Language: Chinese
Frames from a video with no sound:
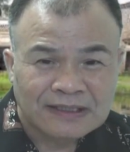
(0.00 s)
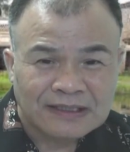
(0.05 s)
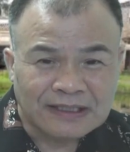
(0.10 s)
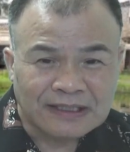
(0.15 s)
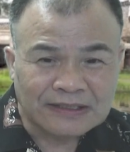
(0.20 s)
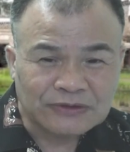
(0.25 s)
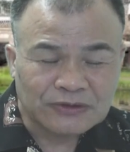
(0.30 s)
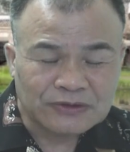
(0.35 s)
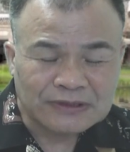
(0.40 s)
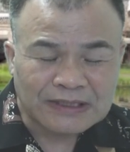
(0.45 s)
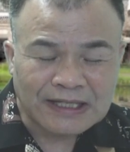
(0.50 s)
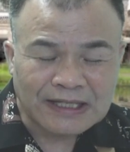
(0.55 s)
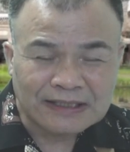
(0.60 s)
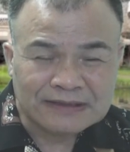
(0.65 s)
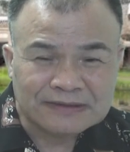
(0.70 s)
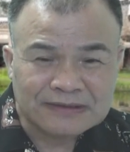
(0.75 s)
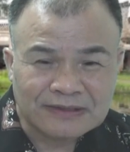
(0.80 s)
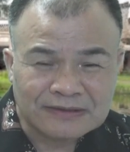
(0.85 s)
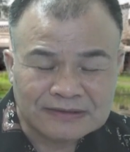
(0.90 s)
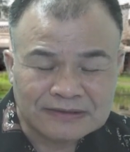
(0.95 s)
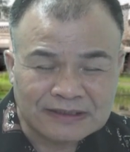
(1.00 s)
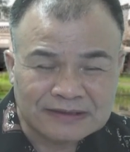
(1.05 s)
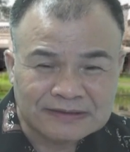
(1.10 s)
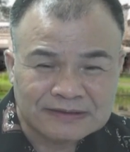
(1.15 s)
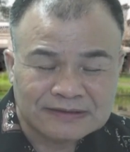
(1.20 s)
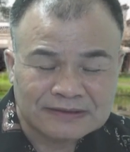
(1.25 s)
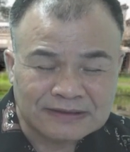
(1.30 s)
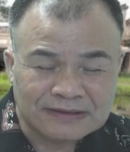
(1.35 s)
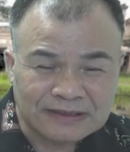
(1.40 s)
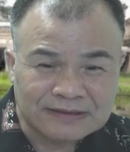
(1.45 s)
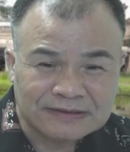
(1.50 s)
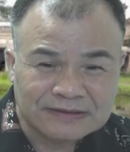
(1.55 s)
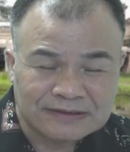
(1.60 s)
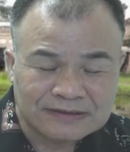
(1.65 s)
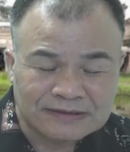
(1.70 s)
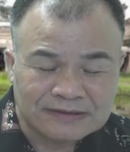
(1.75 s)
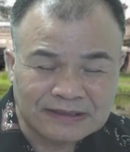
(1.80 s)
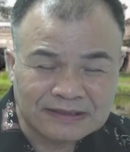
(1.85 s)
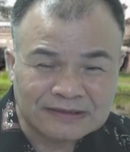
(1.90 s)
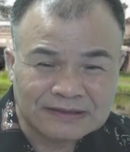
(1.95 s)
也就是他按照人人
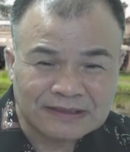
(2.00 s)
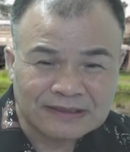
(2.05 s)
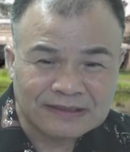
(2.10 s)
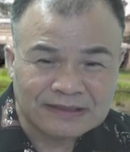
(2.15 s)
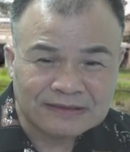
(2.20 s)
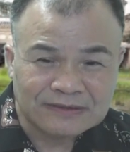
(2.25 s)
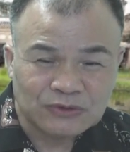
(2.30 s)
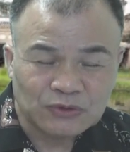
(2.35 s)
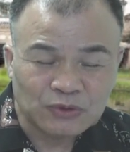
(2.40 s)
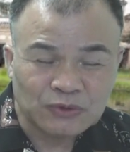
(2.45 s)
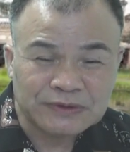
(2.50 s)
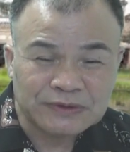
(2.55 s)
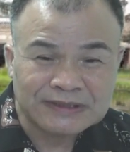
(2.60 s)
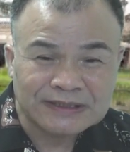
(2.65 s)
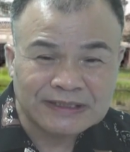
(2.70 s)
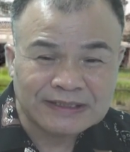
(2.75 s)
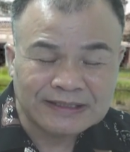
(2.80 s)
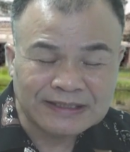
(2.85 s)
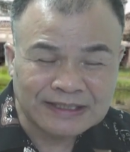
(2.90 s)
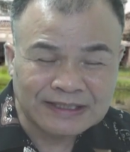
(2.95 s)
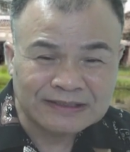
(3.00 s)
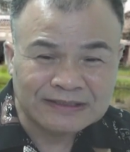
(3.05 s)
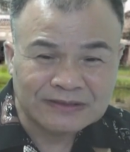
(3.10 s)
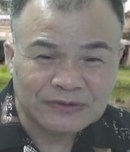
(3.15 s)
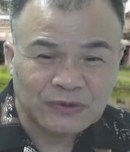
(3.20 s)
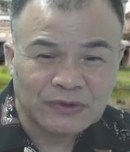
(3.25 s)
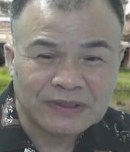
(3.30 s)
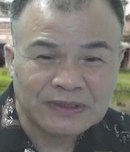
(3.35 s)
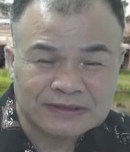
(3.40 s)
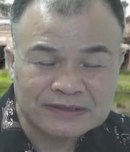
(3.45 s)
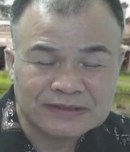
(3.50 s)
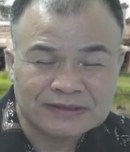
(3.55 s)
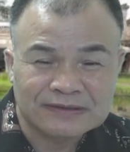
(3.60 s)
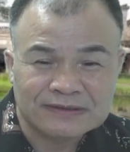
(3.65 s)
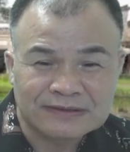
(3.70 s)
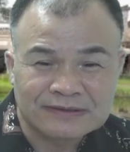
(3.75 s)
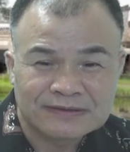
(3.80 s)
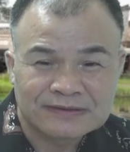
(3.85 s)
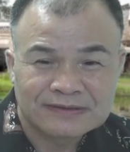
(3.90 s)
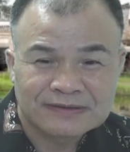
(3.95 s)
之人的出生的年月日，
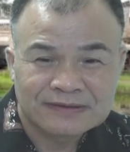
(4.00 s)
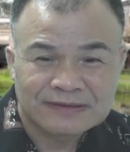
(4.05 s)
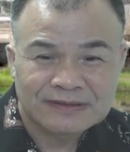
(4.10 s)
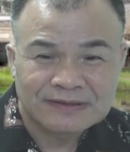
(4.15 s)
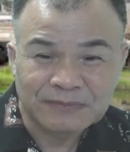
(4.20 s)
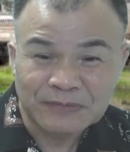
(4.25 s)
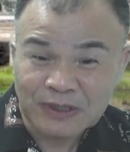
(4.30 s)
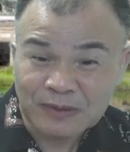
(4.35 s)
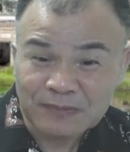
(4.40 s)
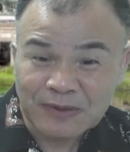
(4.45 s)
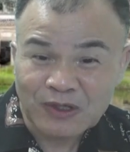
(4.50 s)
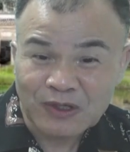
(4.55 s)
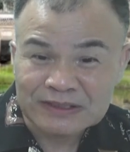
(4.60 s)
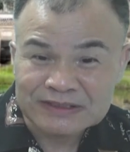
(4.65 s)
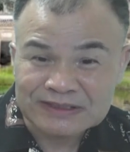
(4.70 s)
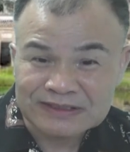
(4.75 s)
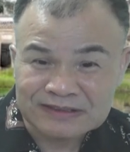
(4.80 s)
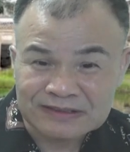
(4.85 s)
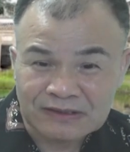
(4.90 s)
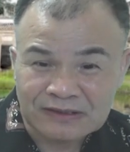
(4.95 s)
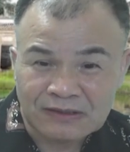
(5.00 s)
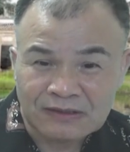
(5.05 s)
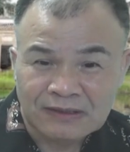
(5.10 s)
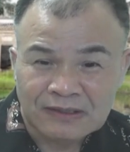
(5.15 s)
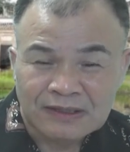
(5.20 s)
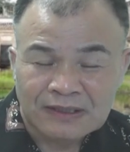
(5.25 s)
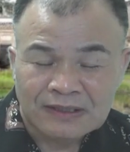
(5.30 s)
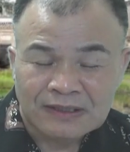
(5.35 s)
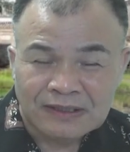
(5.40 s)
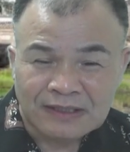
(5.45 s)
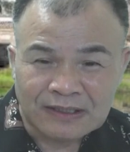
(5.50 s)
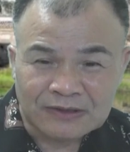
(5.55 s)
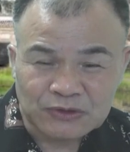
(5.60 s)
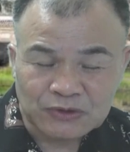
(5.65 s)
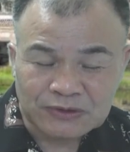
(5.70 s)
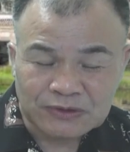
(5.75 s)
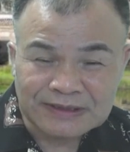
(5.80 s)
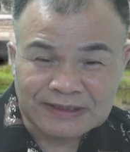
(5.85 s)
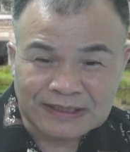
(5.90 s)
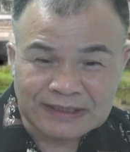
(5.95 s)
没有办法死哦，啊，
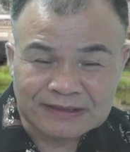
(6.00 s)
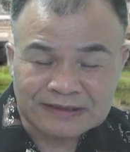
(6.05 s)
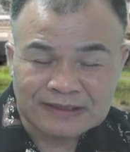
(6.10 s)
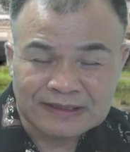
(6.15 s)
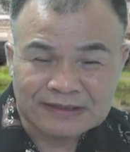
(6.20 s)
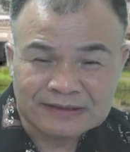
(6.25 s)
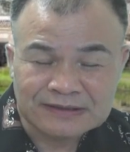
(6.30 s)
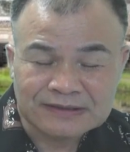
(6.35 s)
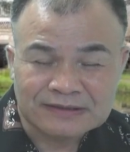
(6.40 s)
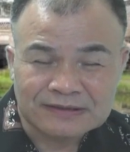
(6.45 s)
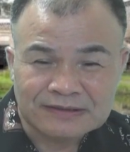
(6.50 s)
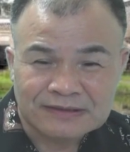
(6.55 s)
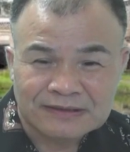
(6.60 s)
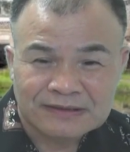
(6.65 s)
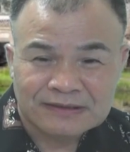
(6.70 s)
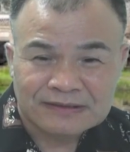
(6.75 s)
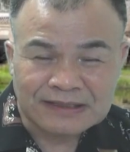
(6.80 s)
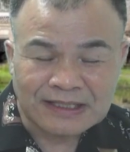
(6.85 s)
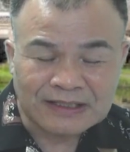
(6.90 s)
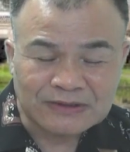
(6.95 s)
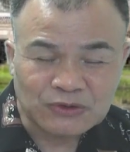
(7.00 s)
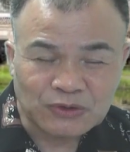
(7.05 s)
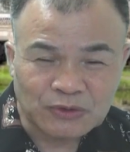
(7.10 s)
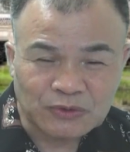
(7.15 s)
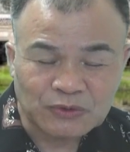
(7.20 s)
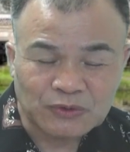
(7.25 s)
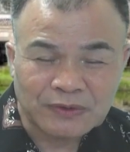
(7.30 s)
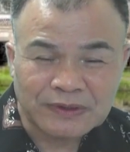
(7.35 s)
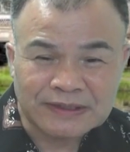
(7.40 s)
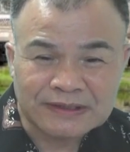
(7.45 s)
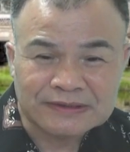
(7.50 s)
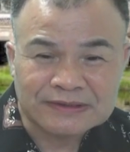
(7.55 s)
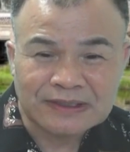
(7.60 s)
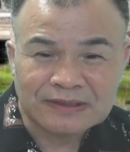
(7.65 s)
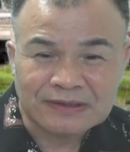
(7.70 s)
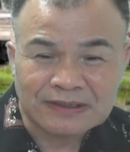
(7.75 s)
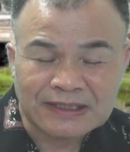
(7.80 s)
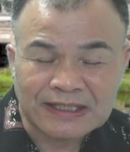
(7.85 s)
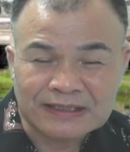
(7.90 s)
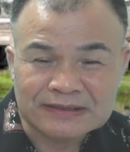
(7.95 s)
出生年月日他所对
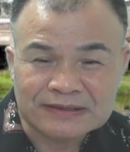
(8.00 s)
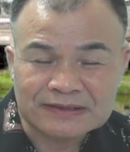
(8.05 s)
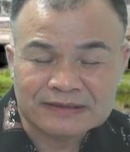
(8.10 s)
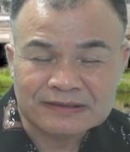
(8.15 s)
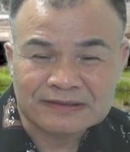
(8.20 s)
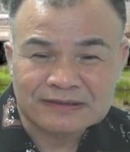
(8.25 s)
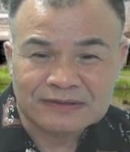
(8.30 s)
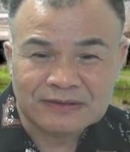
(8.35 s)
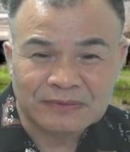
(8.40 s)
照的干支。